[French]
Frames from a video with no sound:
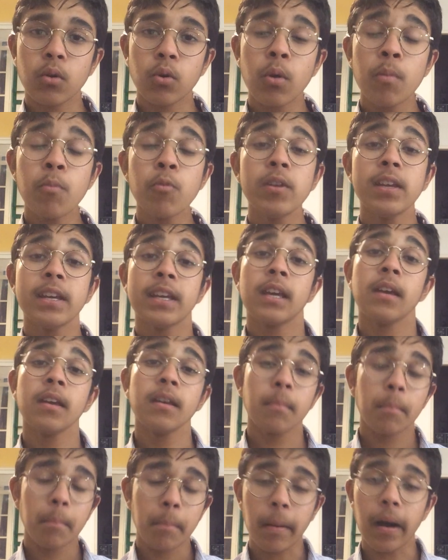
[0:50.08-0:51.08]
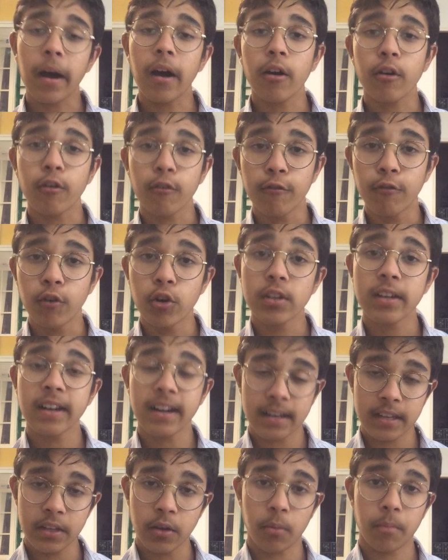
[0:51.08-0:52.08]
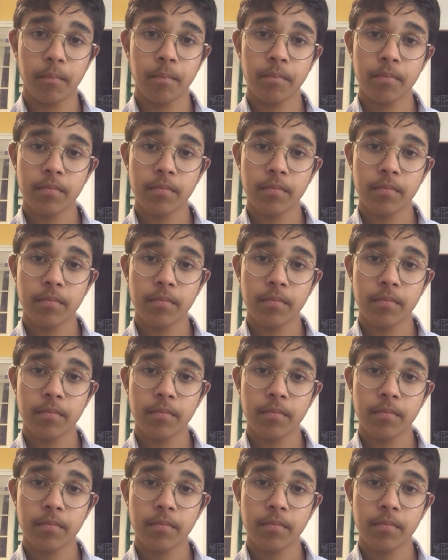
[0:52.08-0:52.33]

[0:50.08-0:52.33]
communiquées par votre client.